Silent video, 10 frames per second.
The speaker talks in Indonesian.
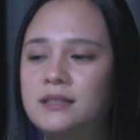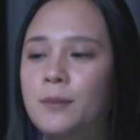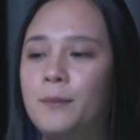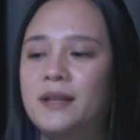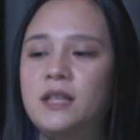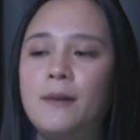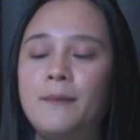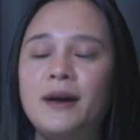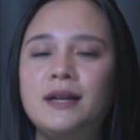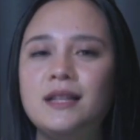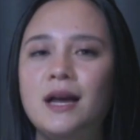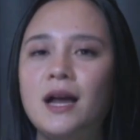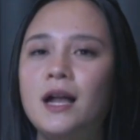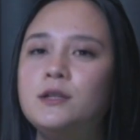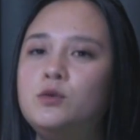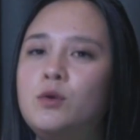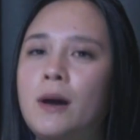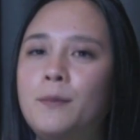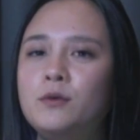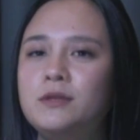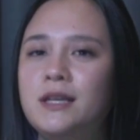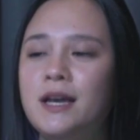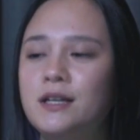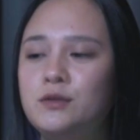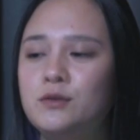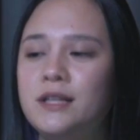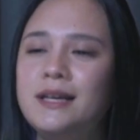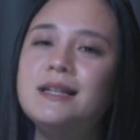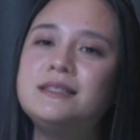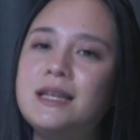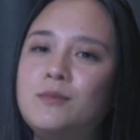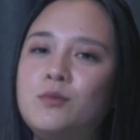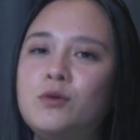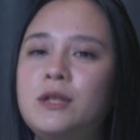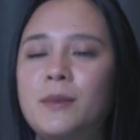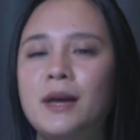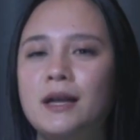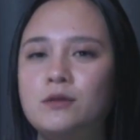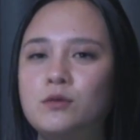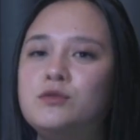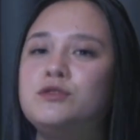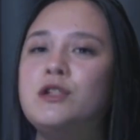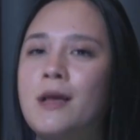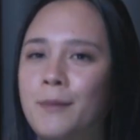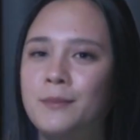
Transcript: tepatnya pada tanggal 23 Juli 1518,